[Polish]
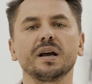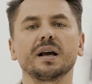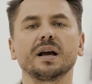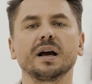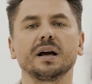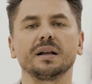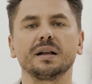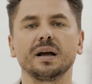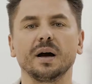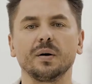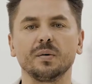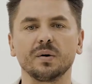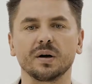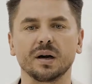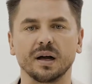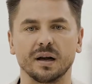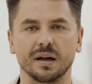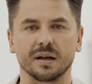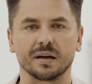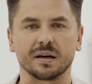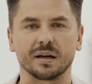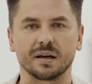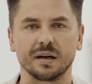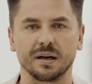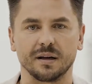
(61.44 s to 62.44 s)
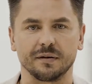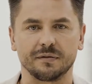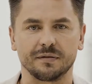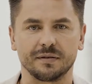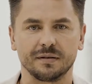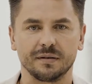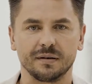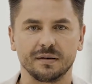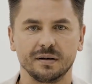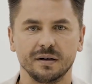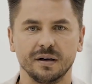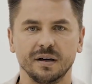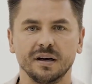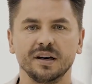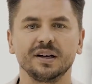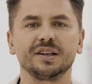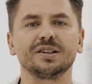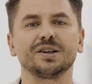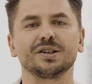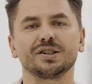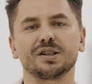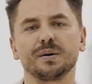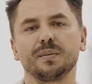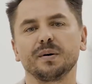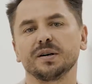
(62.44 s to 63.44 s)
i kanały Galerii Klip. I
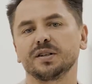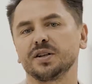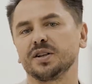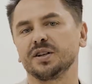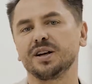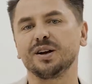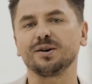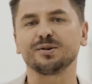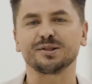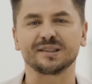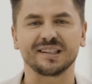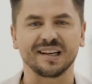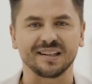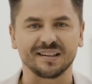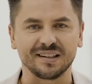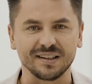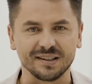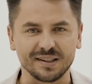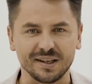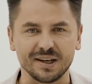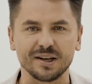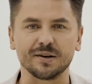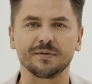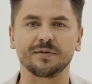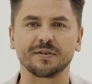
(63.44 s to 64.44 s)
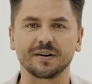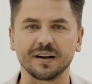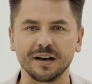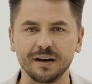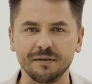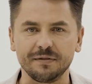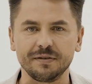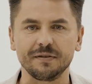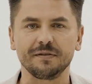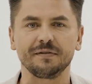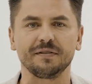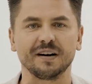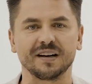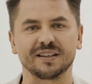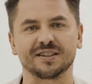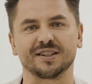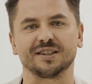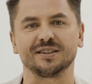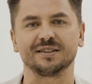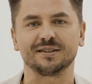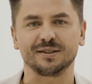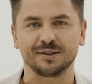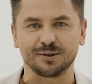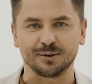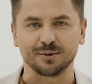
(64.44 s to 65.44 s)
do zobaczenia już za tydzień w Clip
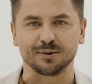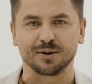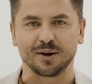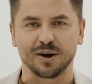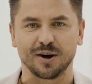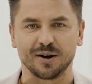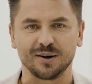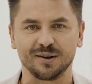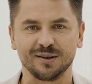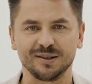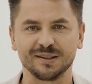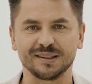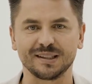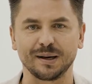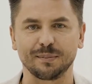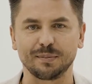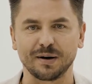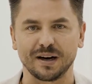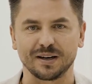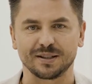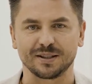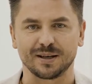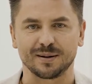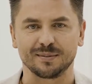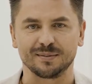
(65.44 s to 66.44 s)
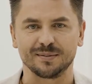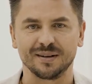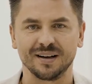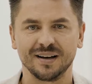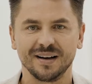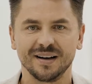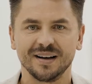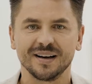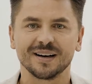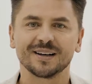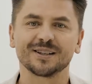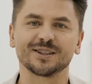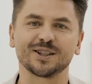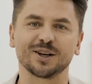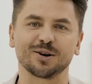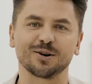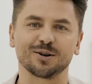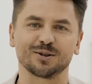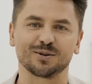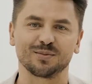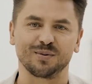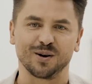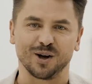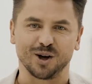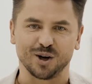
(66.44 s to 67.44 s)
Fashion Studio. Zapraszam,
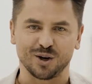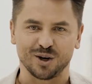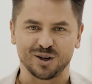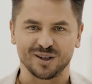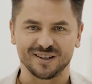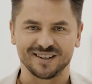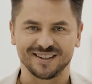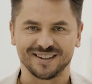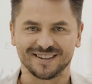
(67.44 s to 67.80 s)
Grzegorz Bloch.